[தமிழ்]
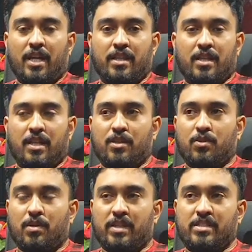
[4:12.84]
இது
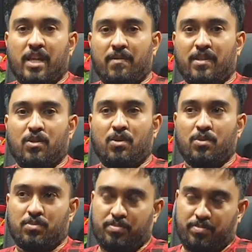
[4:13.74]
இத்து இசை வந்து ஒரு
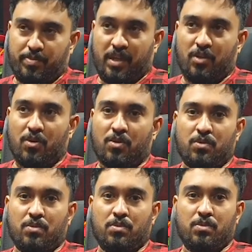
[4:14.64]
பெரிய ஒரு
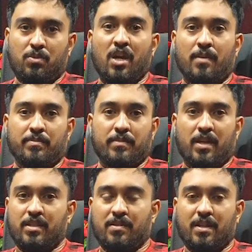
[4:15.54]
உலகம்
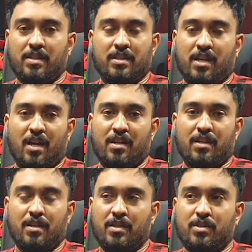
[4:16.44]
அது அதுக்கு நாங்கள்
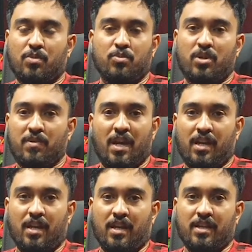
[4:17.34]
அதுக்கு ஒரு முடிவே
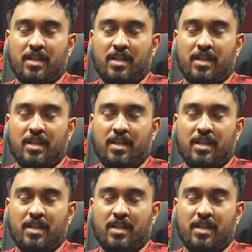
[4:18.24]
இல்லை